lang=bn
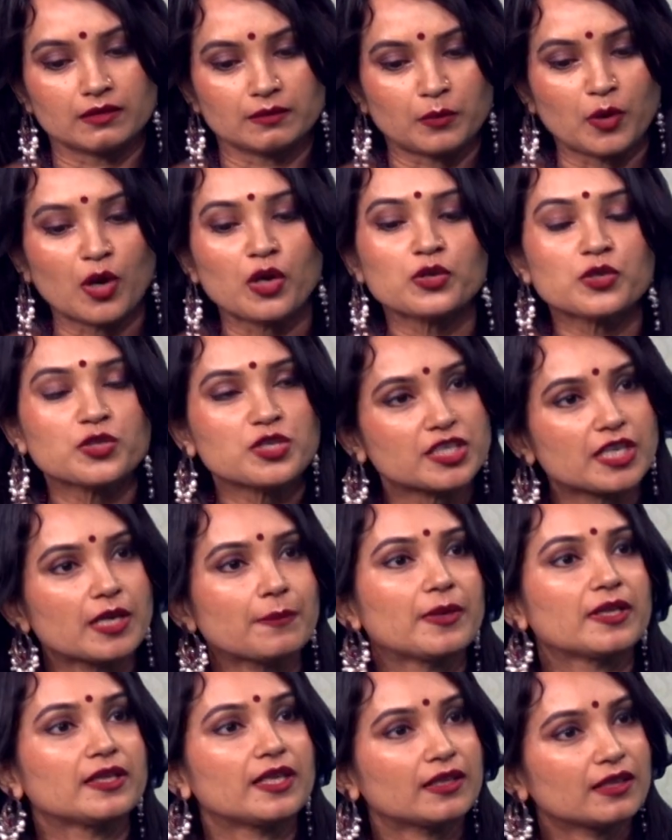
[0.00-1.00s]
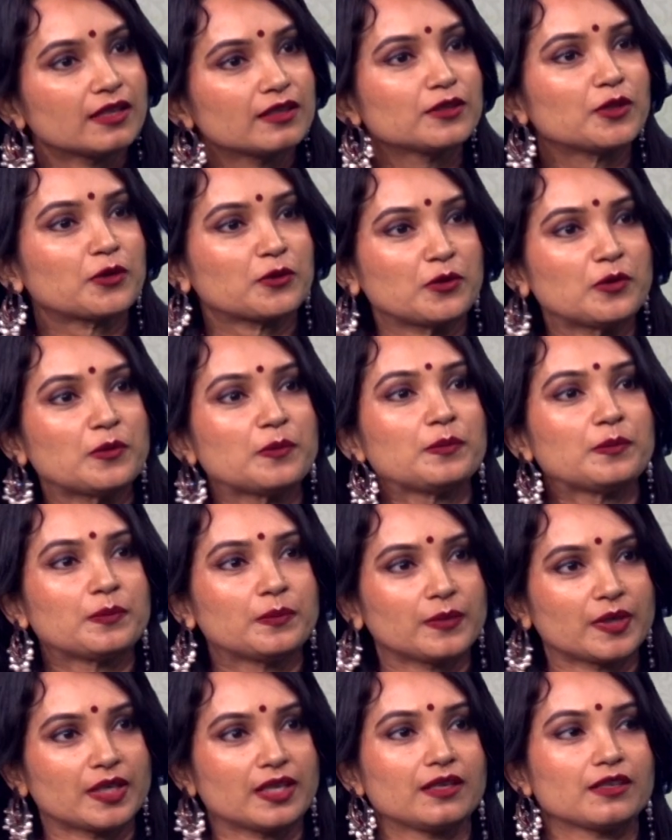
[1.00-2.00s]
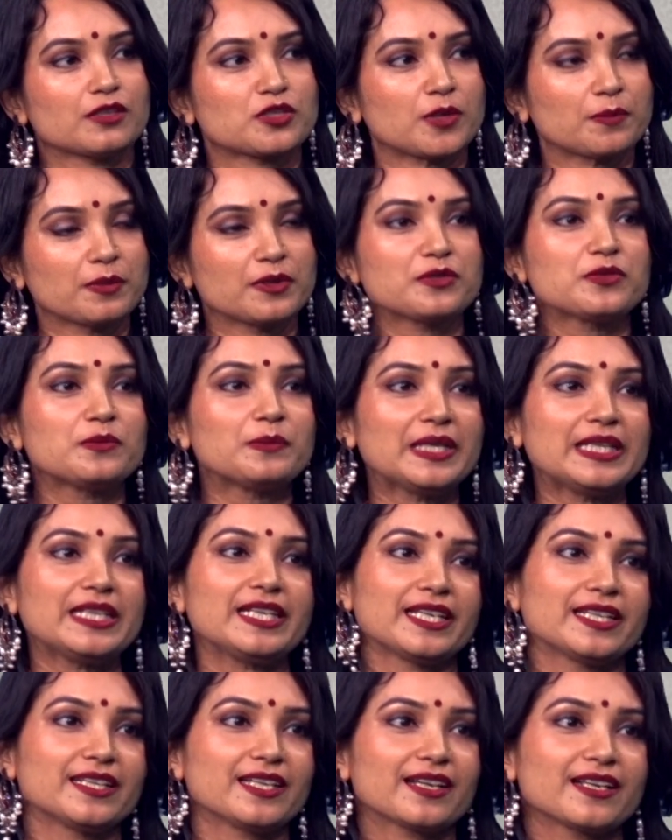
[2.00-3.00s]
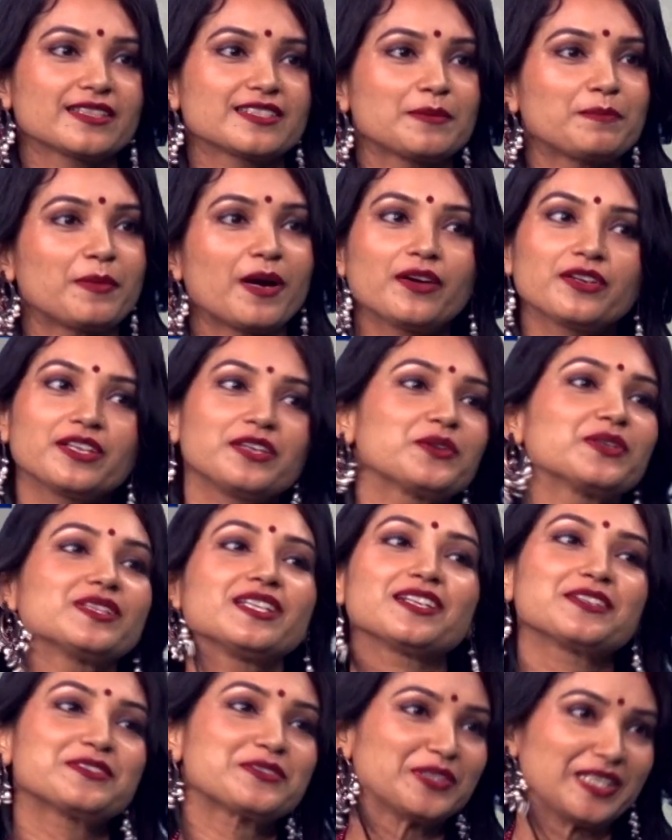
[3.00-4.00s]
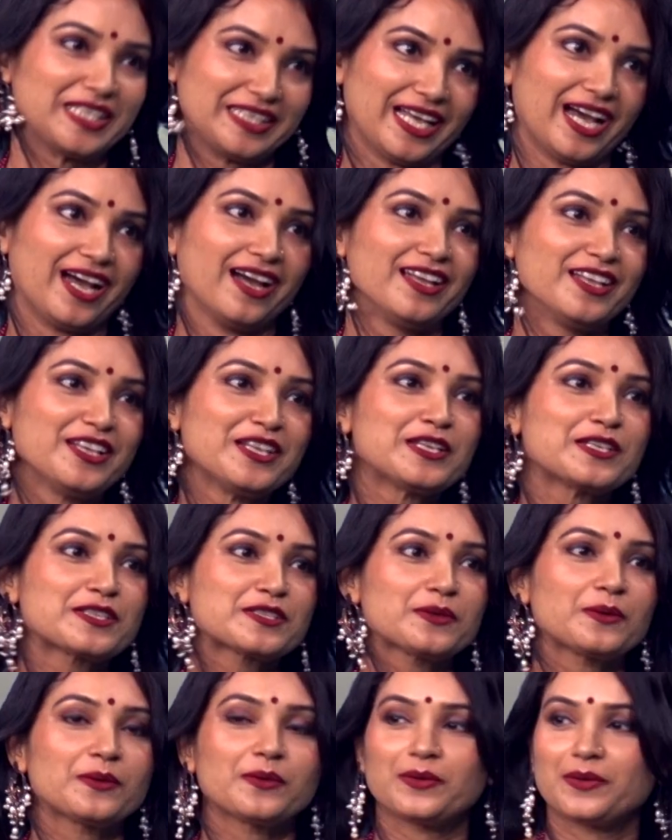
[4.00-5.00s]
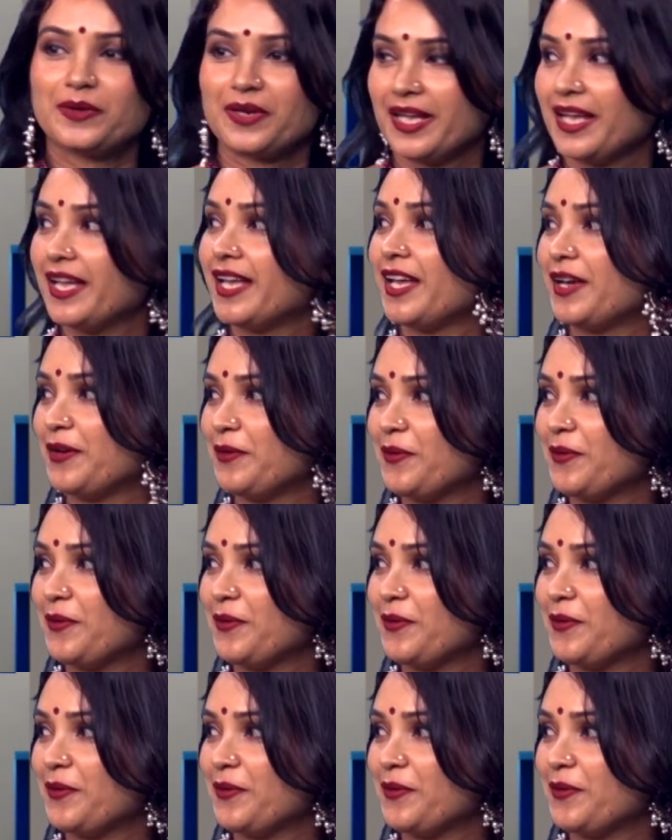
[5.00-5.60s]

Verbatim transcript: বয়স কিংবা নানান রকম সবকিছু মিলিয়ে দেখা যায় পাওয়ার ইয়োগা তার জন্য না হ্যাঁ,